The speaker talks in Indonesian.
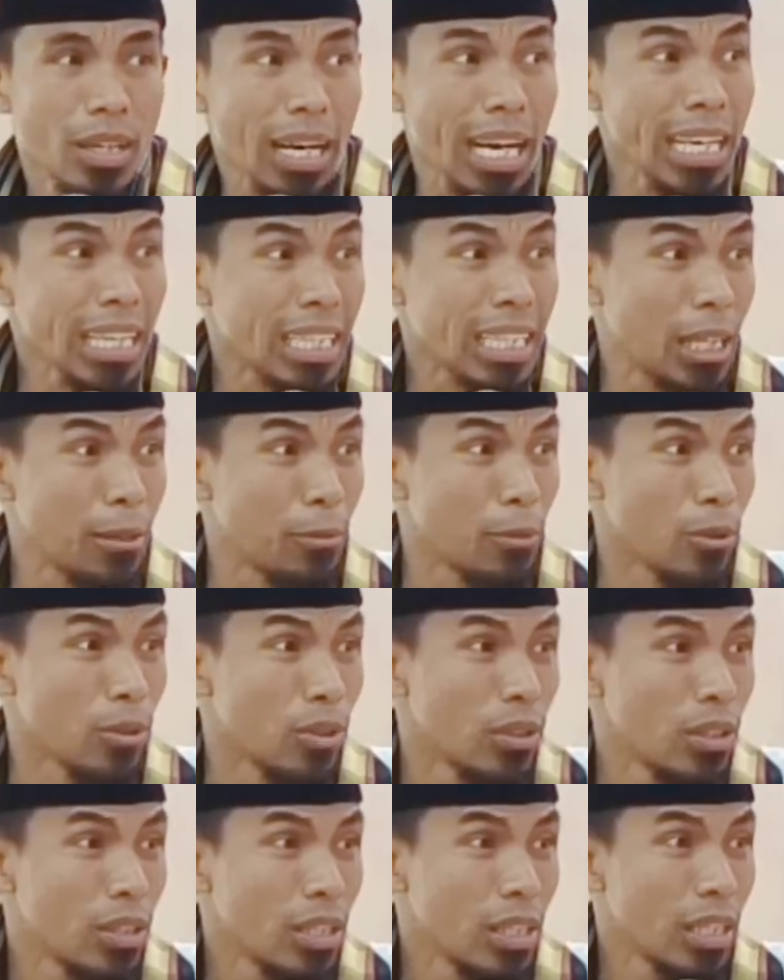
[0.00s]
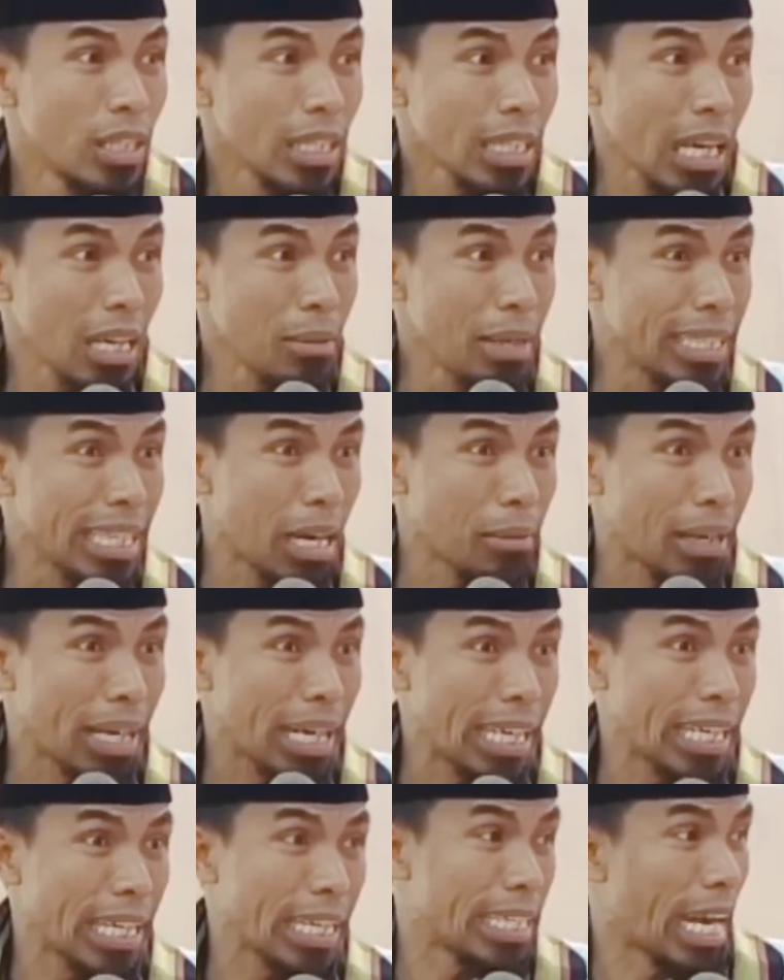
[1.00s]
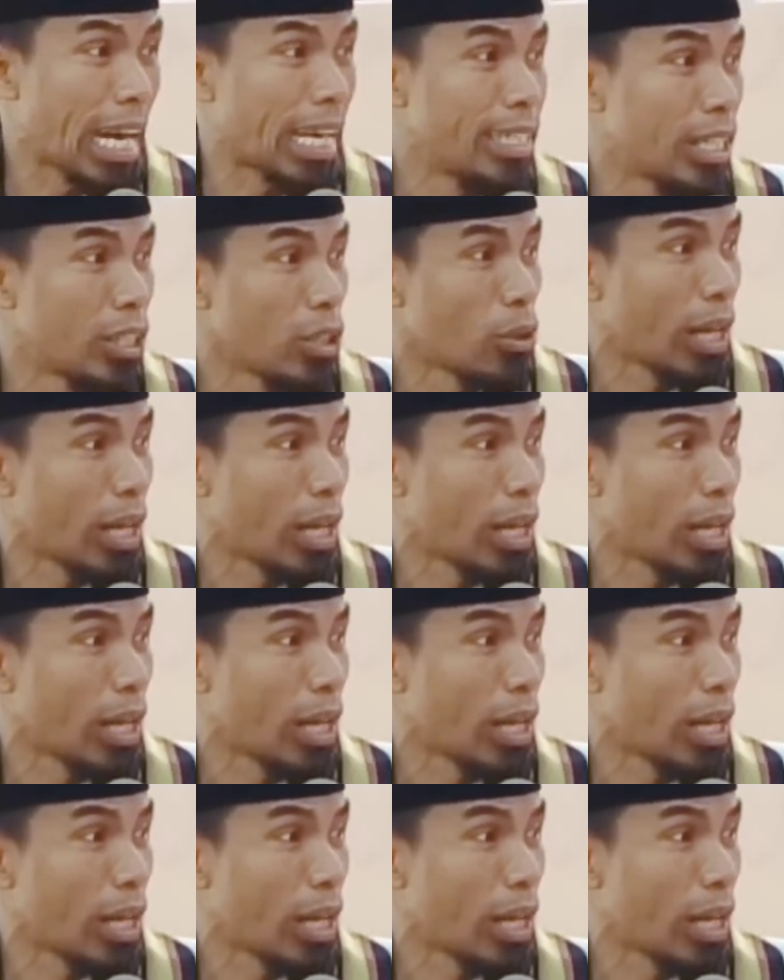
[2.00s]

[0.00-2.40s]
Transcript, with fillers: Kan kibu. Kan banyak makin kejadian